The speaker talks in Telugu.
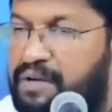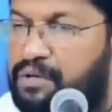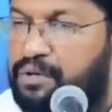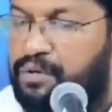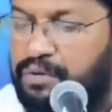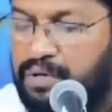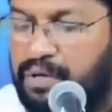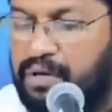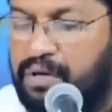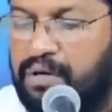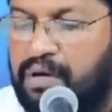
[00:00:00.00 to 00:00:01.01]
వరకు
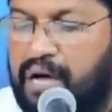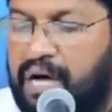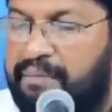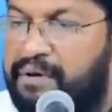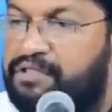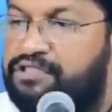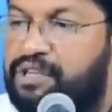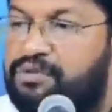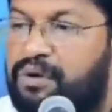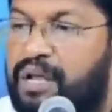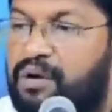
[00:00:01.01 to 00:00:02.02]
ఆమెకు
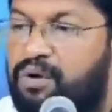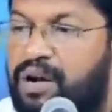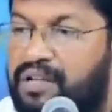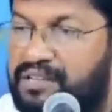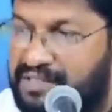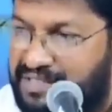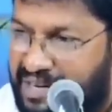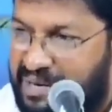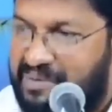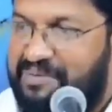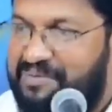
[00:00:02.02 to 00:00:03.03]
సంతు లేకుండా చేశాడు